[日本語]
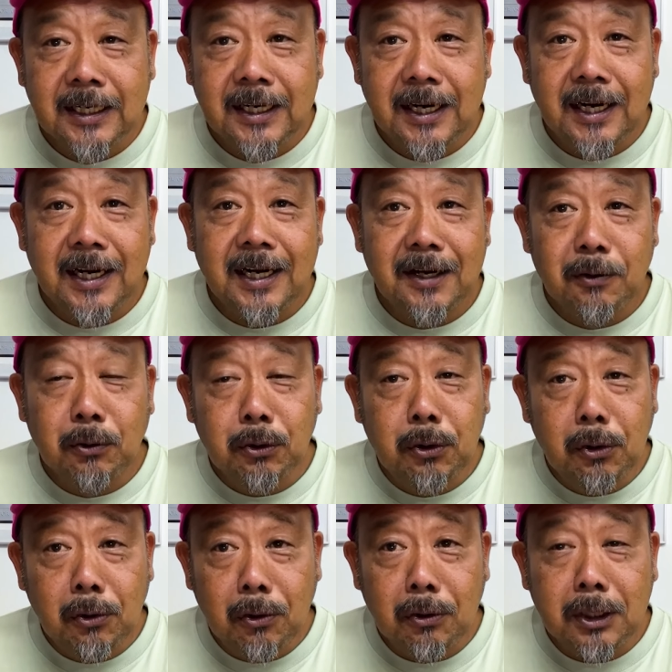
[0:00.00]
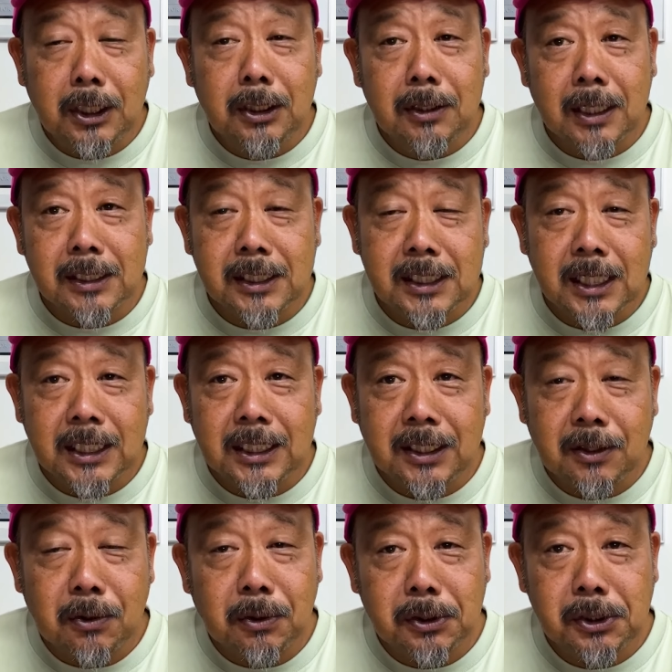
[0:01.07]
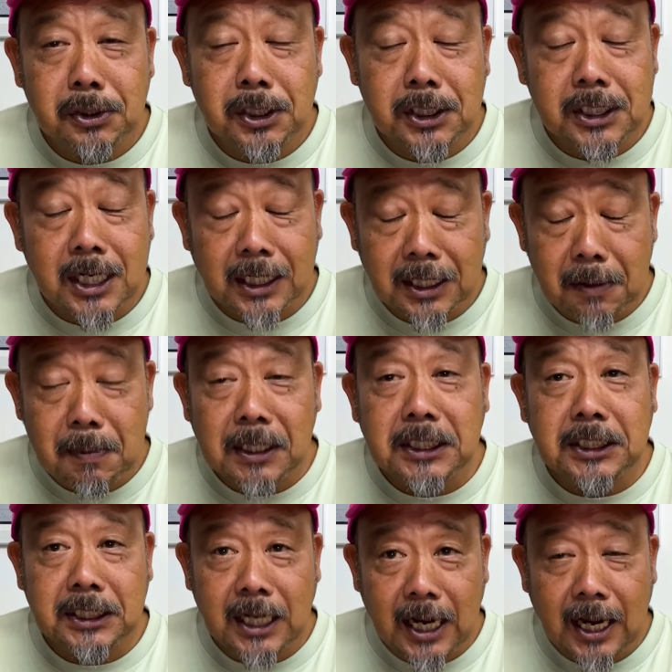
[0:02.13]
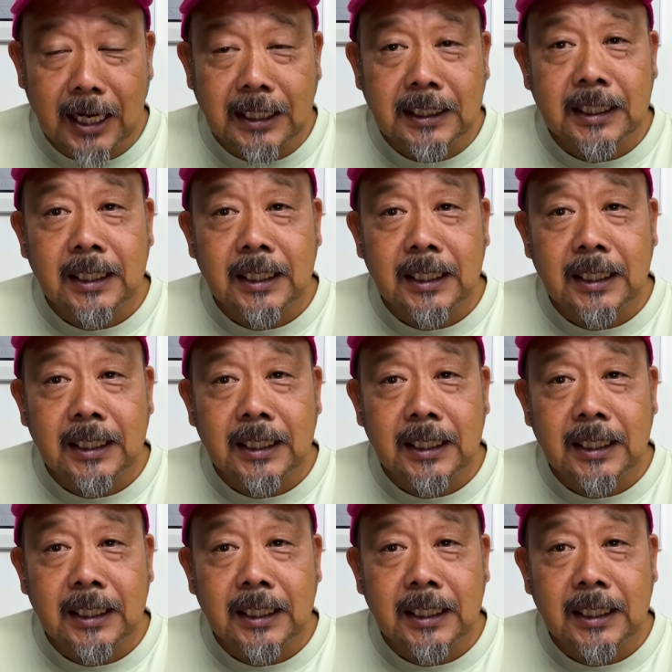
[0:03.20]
えー、驚きの暑さにここ数日なってまして、